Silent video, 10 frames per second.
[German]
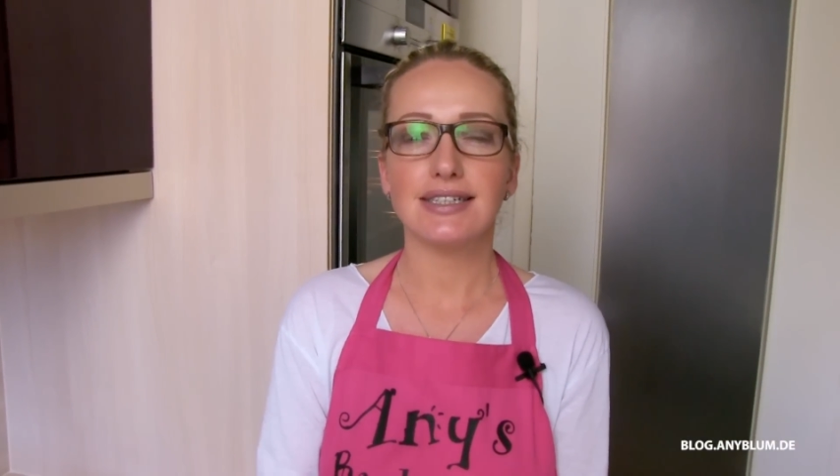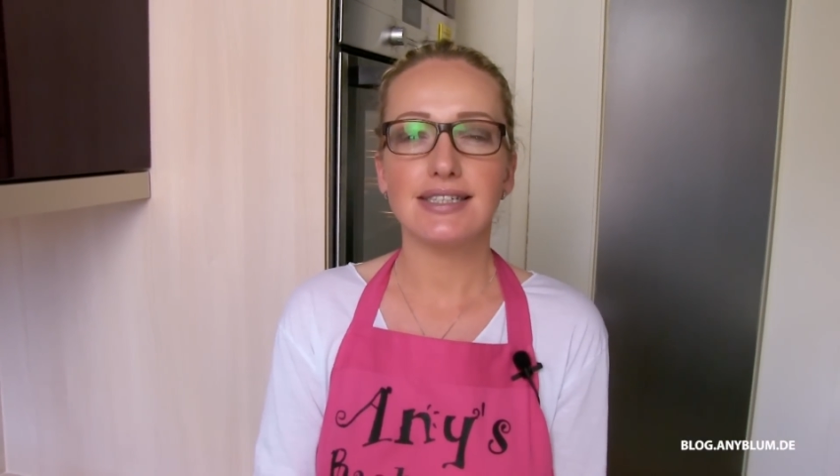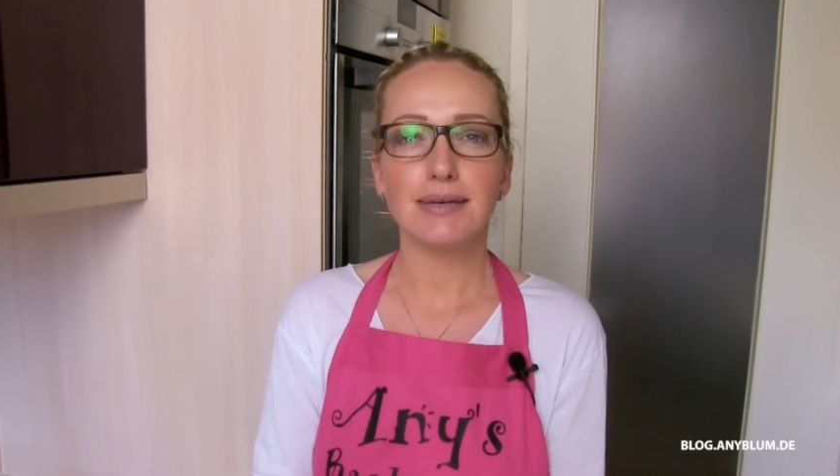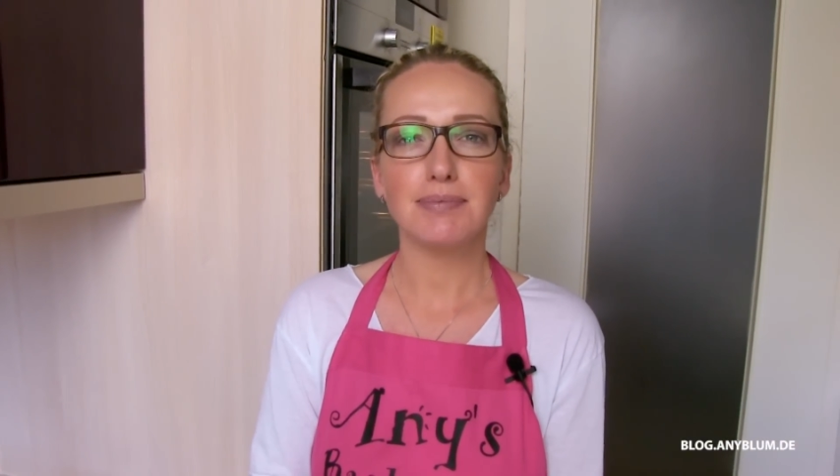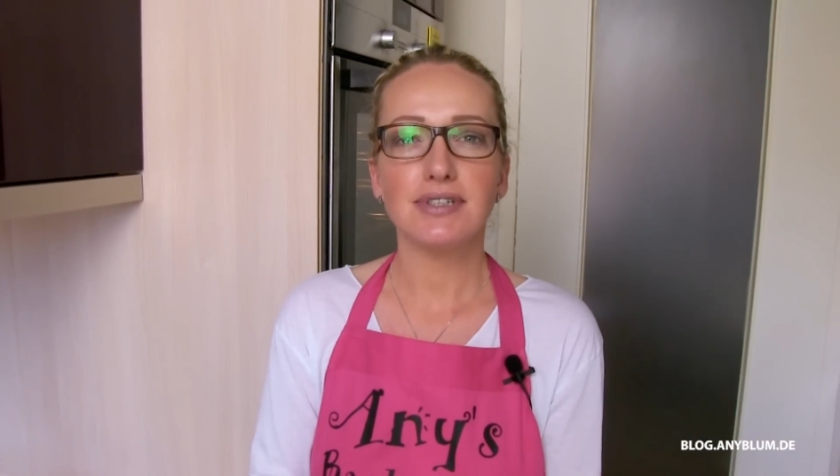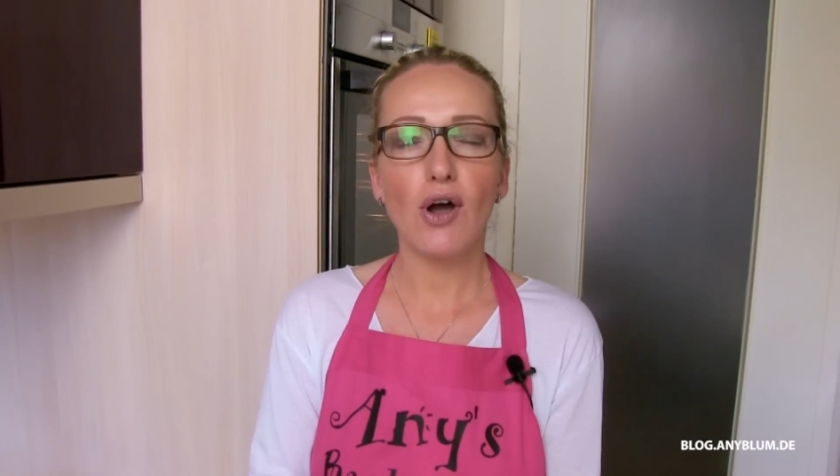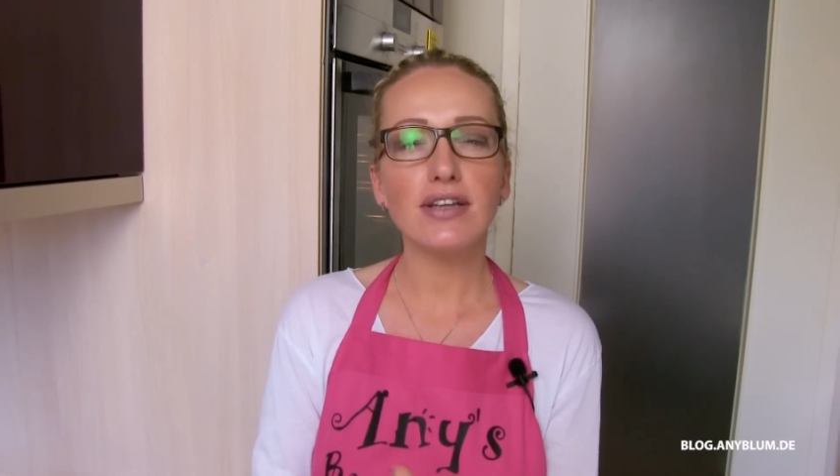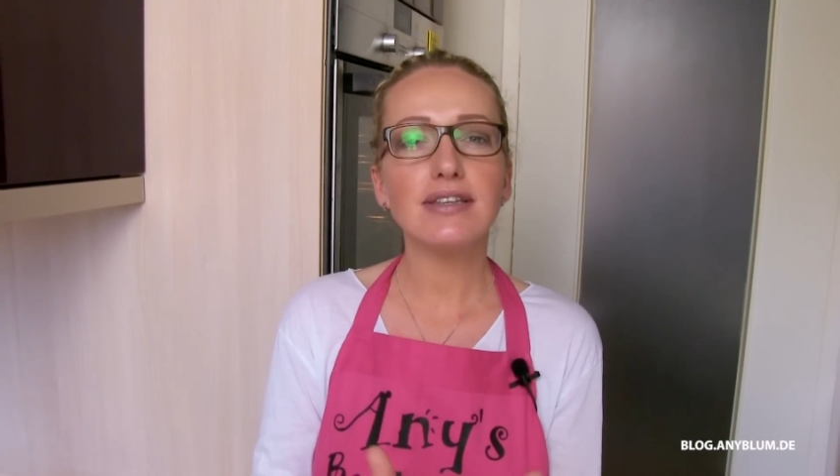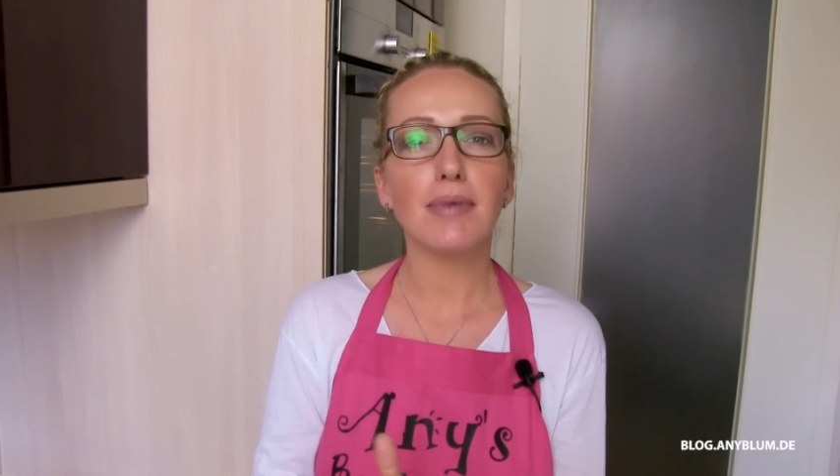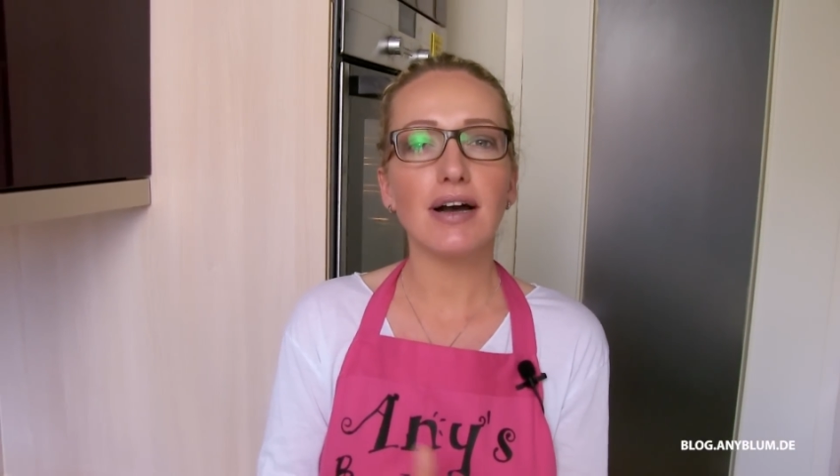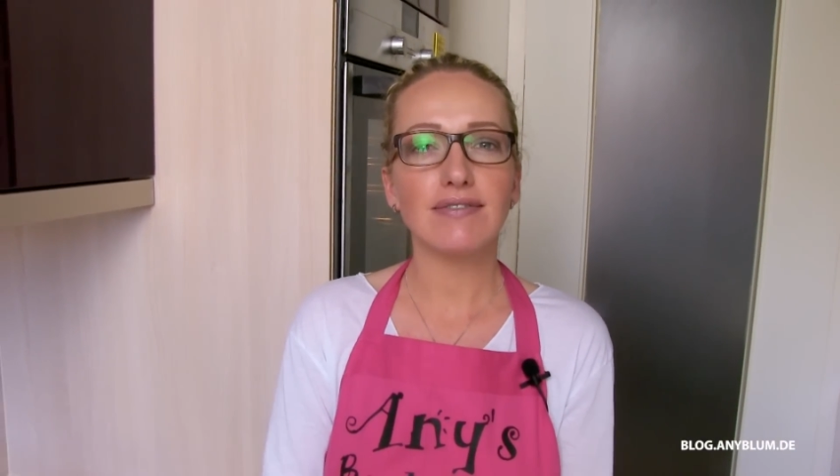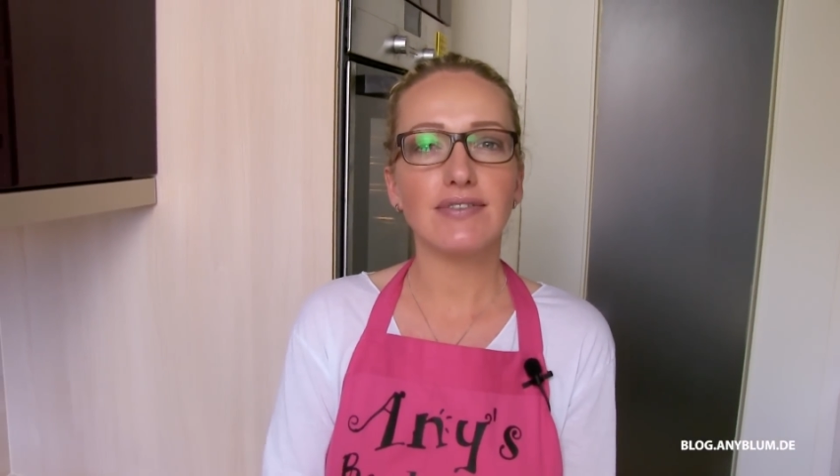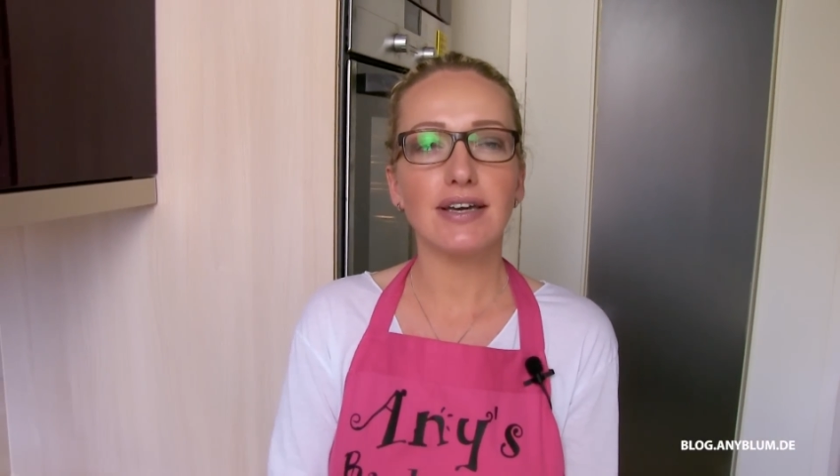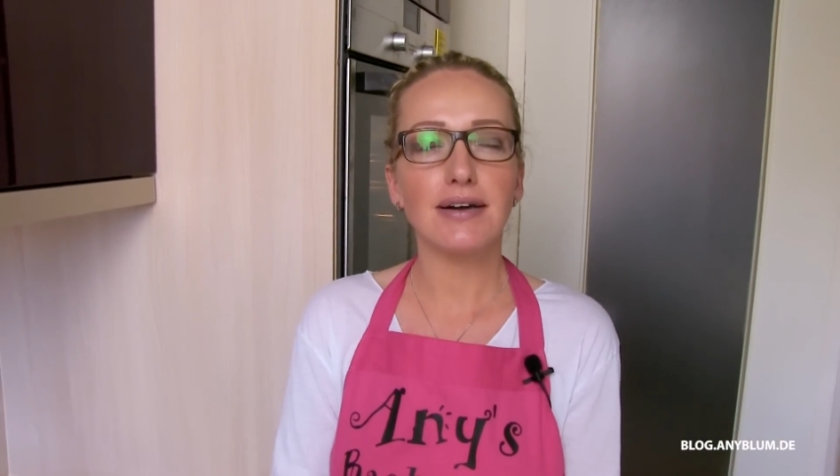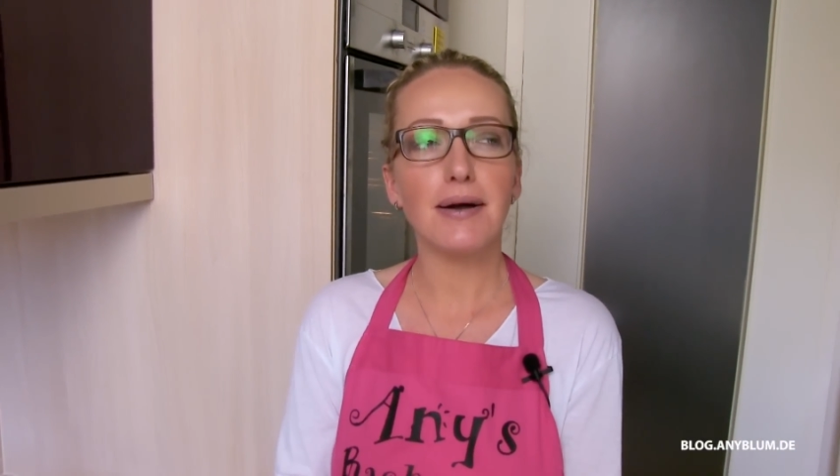Rezept. Heute machen
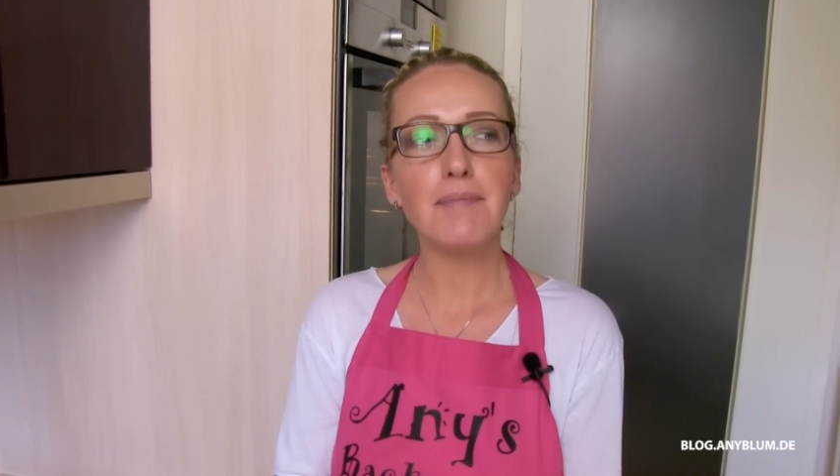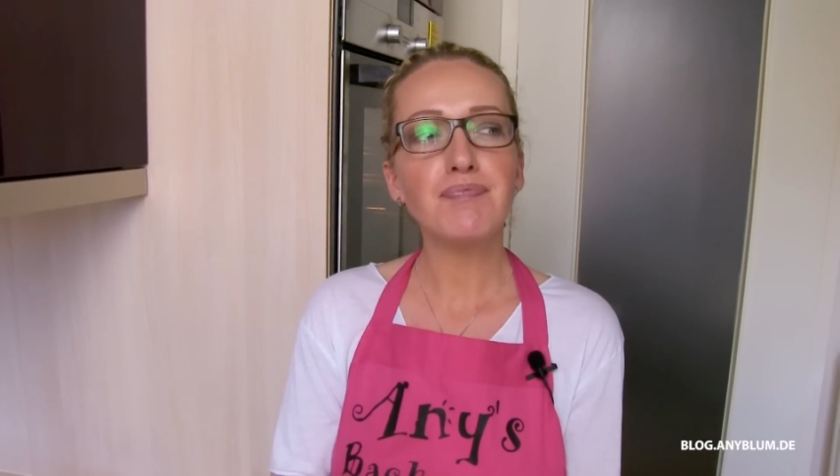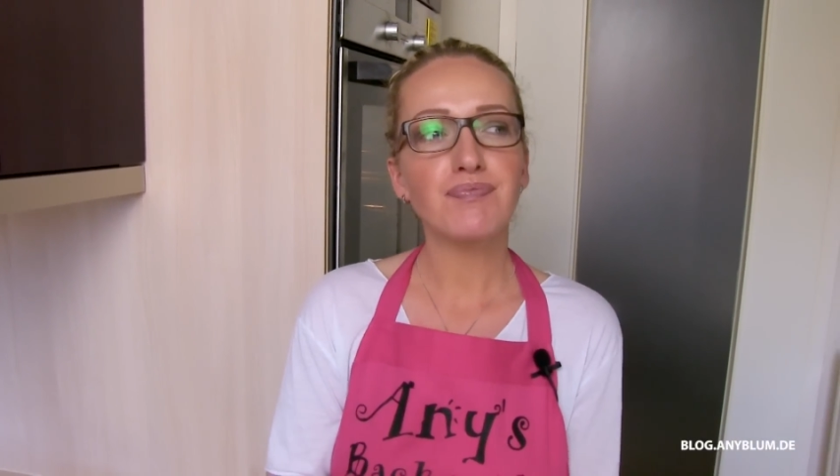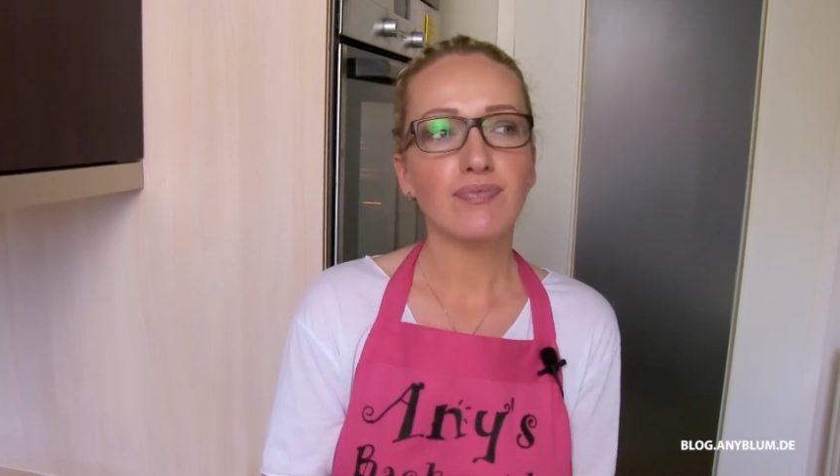wir